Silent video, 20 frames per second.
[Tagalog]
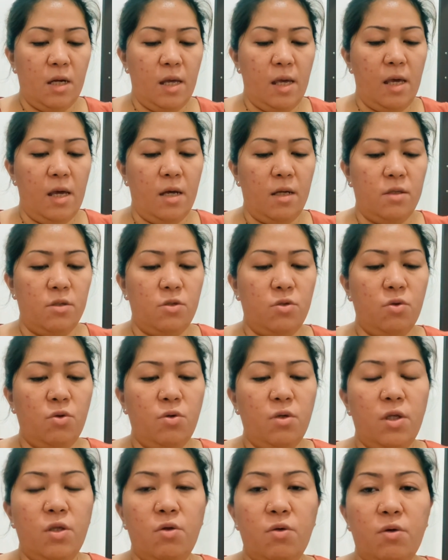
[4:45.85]
Ayan.
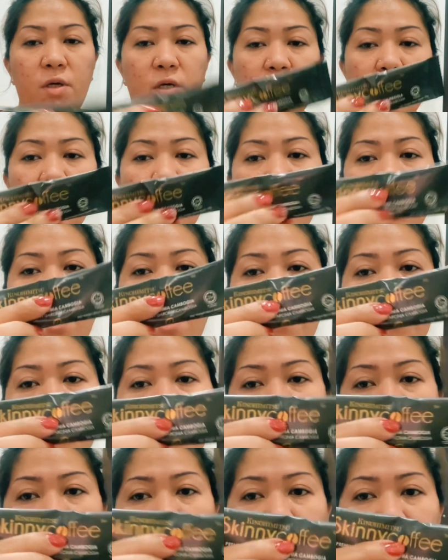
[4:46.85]
So, ito is a ah,
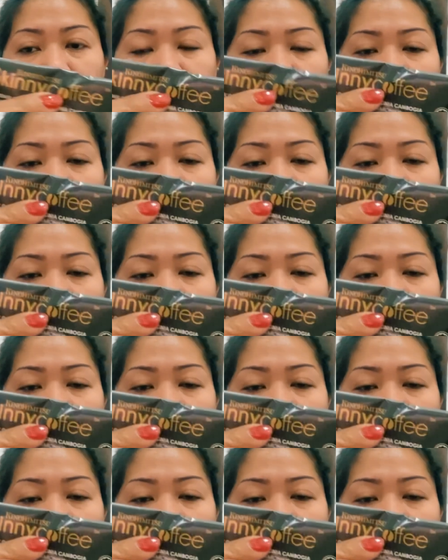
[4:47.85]
brand ng